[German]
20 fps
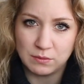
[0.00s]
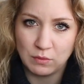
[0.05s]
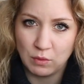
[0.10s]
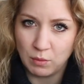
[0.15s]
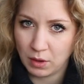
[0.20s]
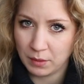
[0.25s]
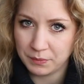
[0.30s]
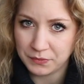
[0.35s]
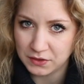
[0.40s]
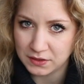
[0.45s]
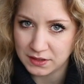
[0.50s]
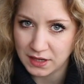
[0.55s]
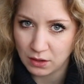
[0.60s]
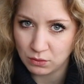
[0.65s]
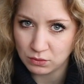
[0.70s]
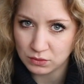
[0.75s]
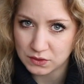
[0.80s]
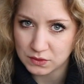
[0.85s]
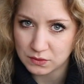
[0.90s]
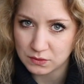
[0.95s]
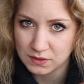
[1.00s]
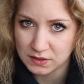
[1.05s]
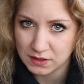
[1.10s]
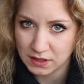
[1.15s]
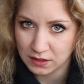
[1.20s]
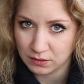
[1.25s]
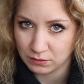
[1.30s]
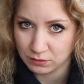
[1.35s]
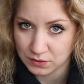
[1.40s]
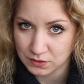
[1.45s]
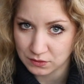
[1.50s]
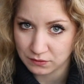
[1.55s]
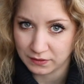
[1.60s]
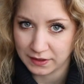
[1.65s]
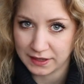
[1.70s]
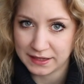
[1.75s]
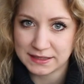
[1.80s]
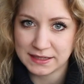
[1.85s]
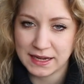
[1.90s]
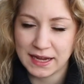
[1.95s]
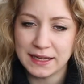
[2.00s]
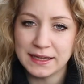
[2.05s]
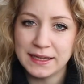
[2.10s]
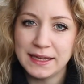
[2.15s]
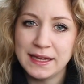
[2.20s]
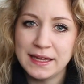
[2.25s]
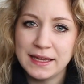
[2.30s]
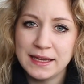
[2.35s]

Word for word: ihm überhaupt in die Augen zu sehen und so weiter,